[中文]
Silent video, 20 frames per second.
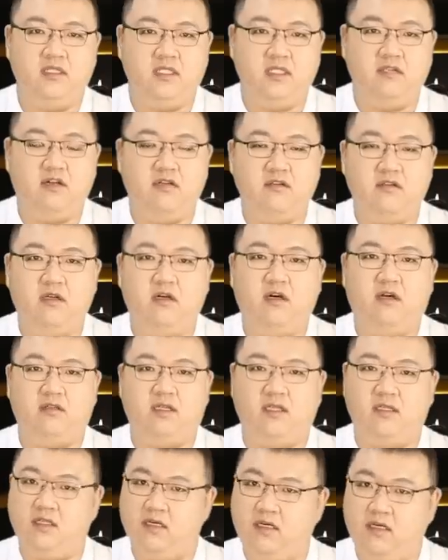听完之后
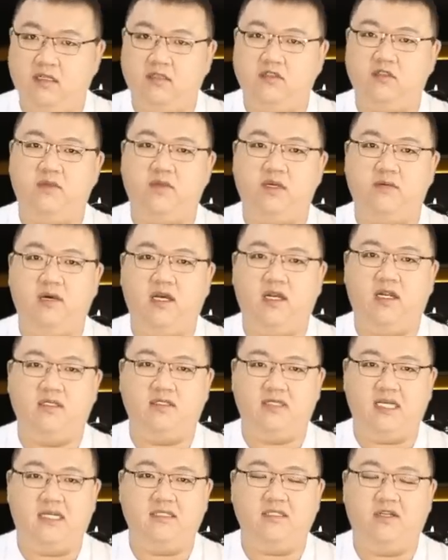呢，您可能就明白
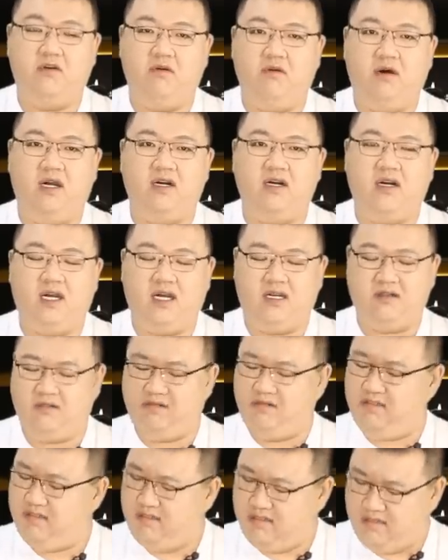了，嘉庆皇上啊
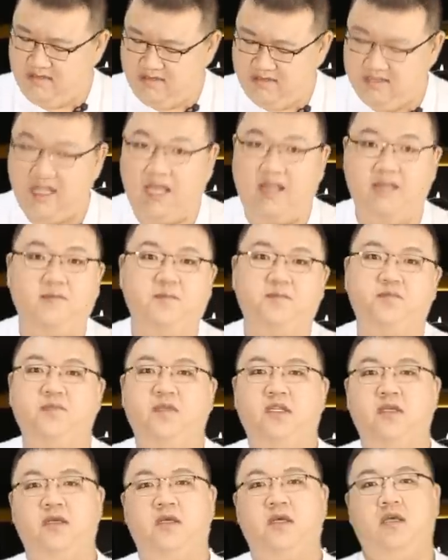是真难。
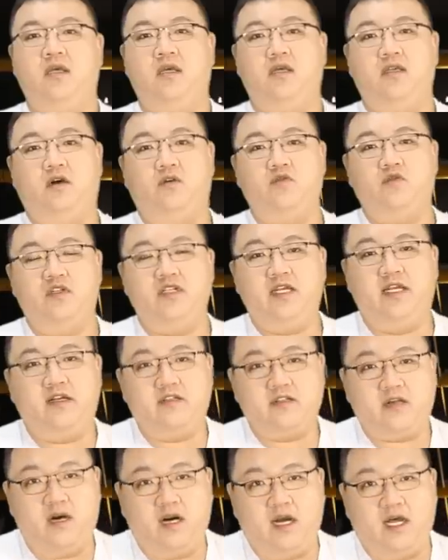要说这
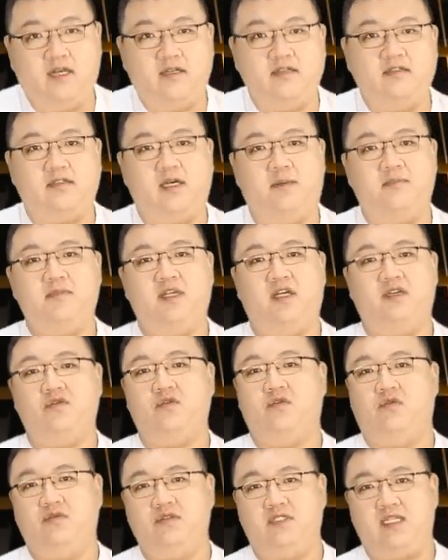个事儿啊，咱们得
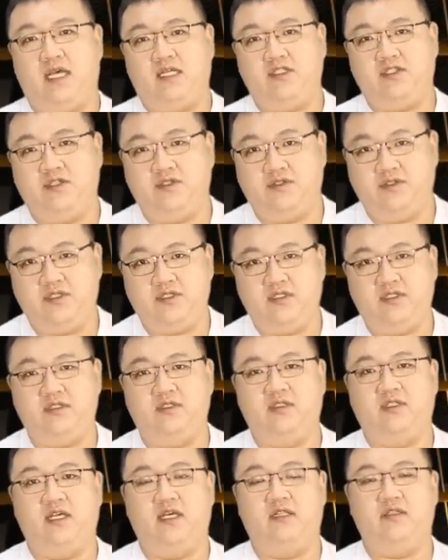从嘉庆
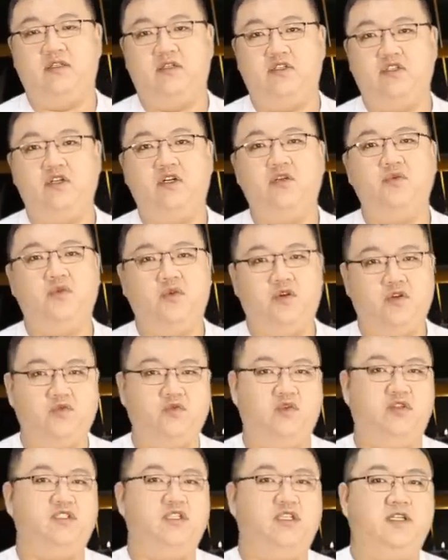四年的正月
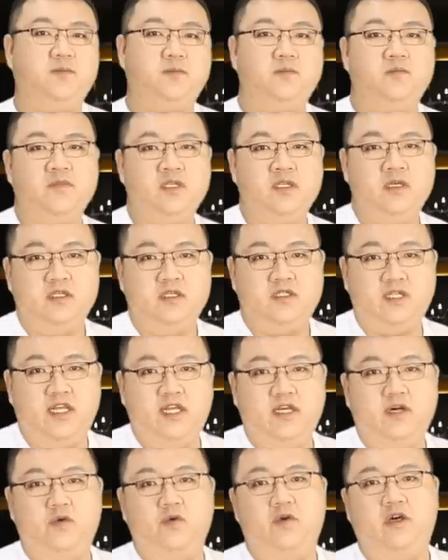说起。
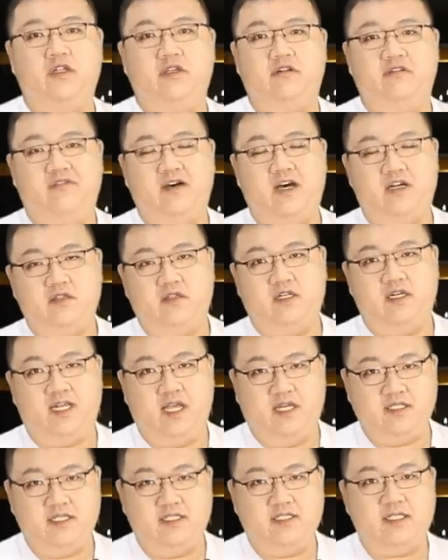这个月呢，发生了
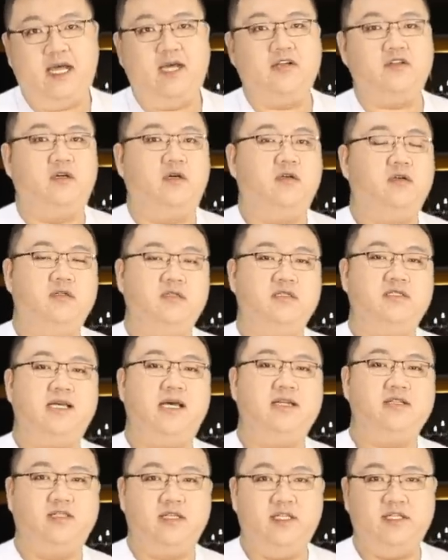两件大事儿：
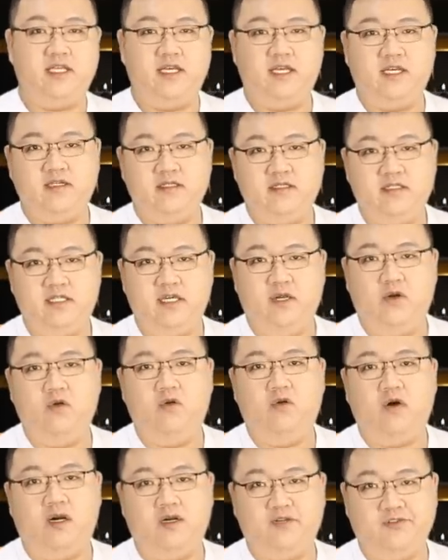嘉庆他爹乾
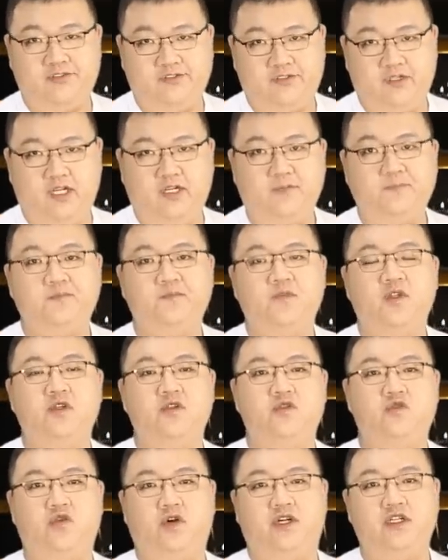隆皇上死了，
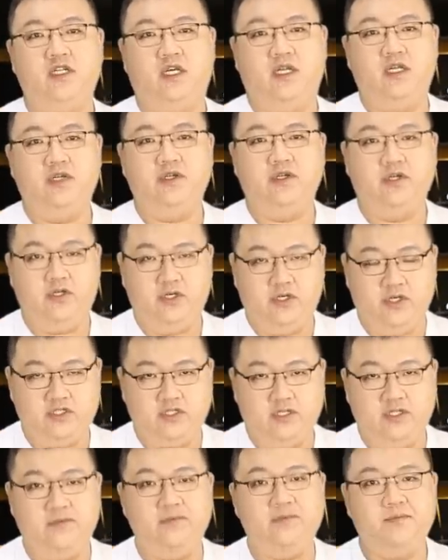权臣和
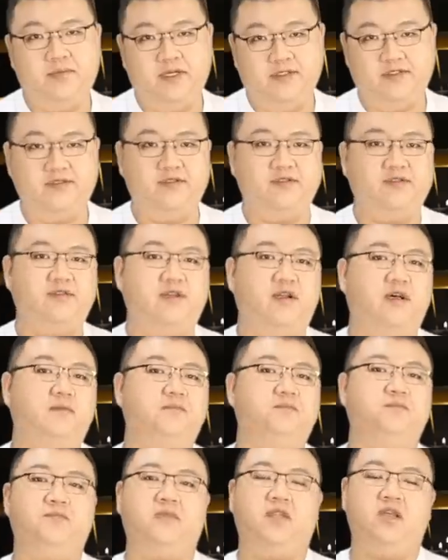珅被赐死了。
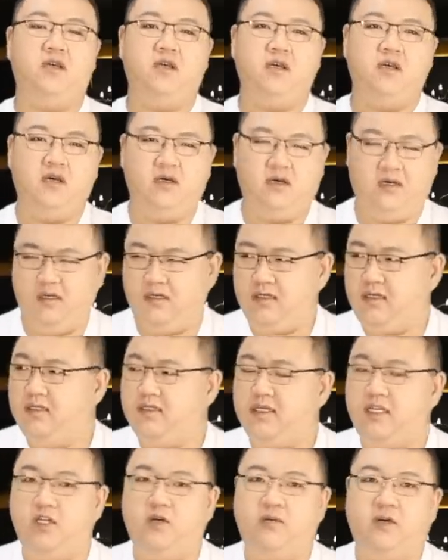和
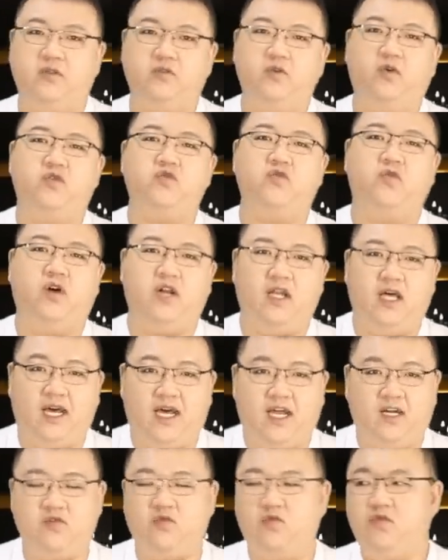珅咱就甭多说了
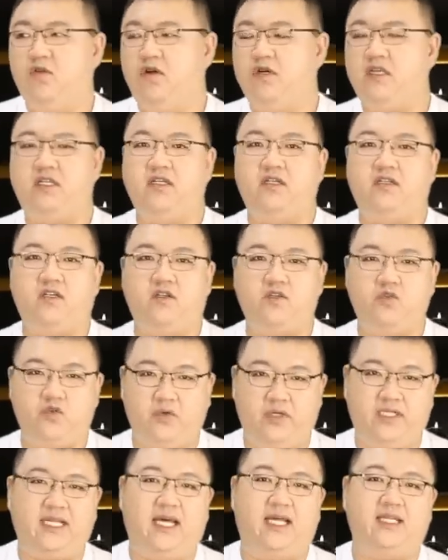啊，中国历史上
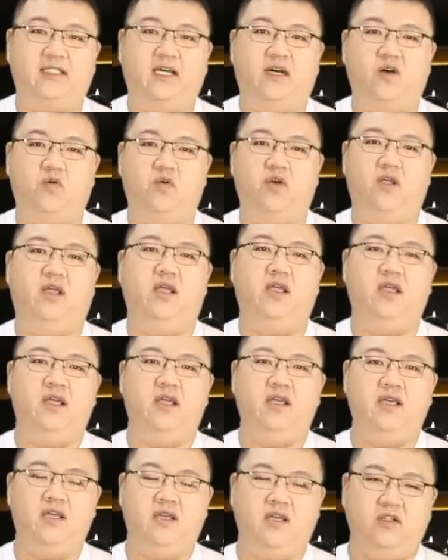最大贪官。
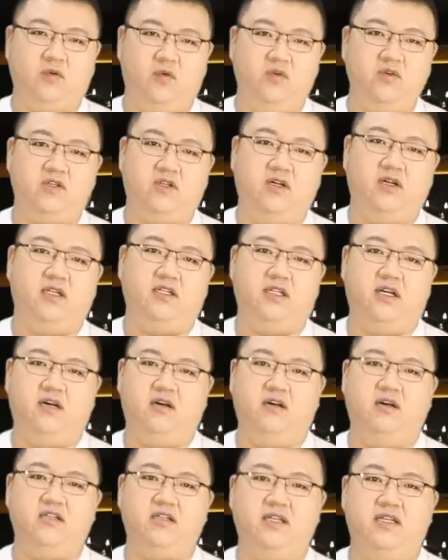同时呢，这
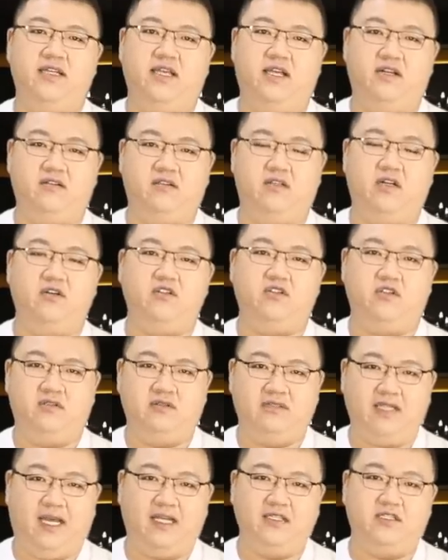和珅也是当
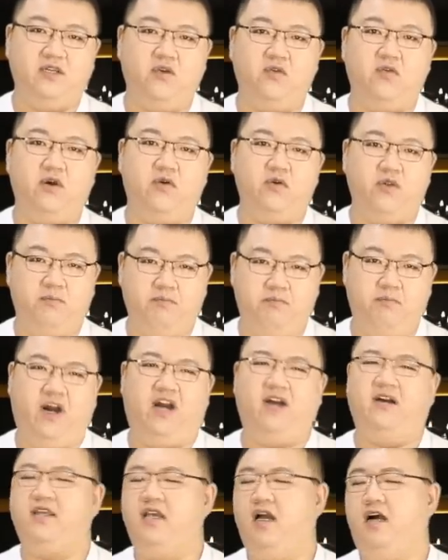时大清官员的
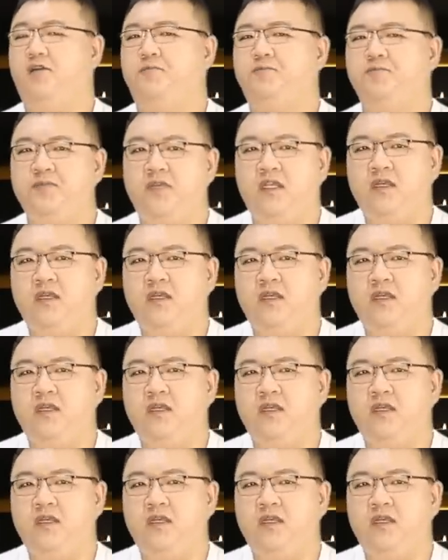榜样。